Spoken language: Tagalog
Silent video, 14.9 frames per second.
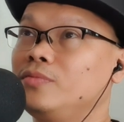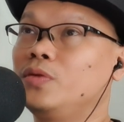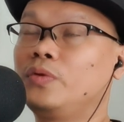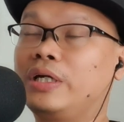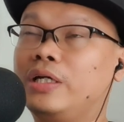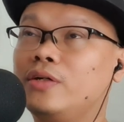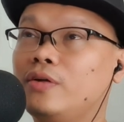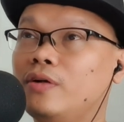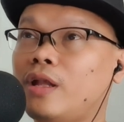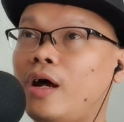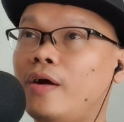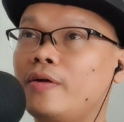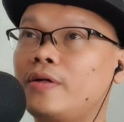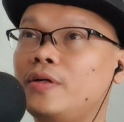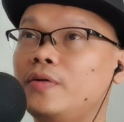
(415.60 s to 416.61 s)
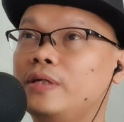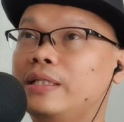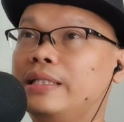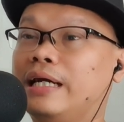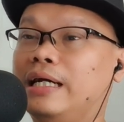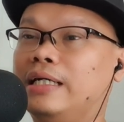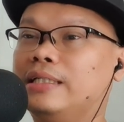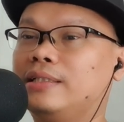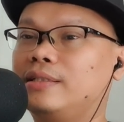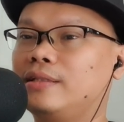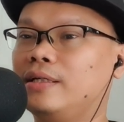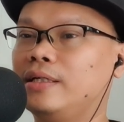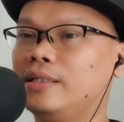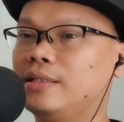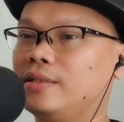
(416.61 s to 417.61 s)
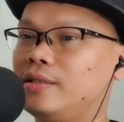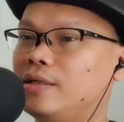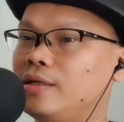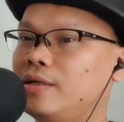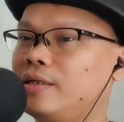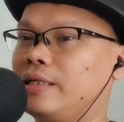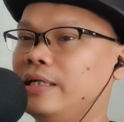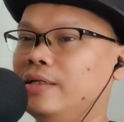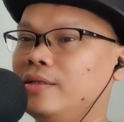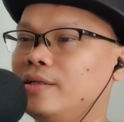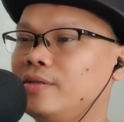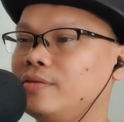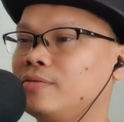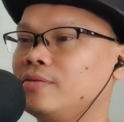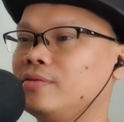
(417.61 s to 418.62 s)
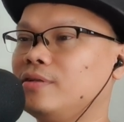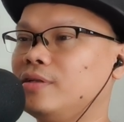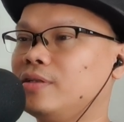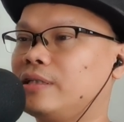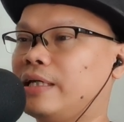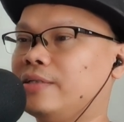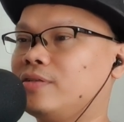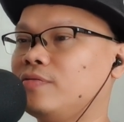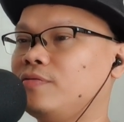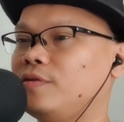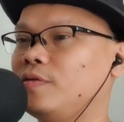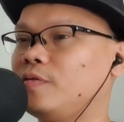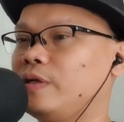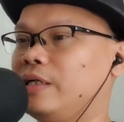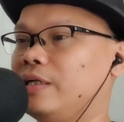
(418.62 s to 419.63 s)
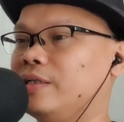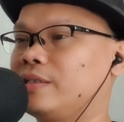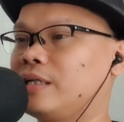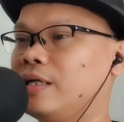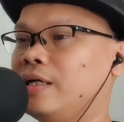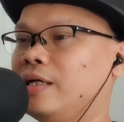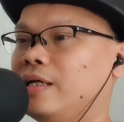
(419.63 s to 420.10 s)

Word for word: we can all argue in that and uh, again itong uh, Tyson Fury is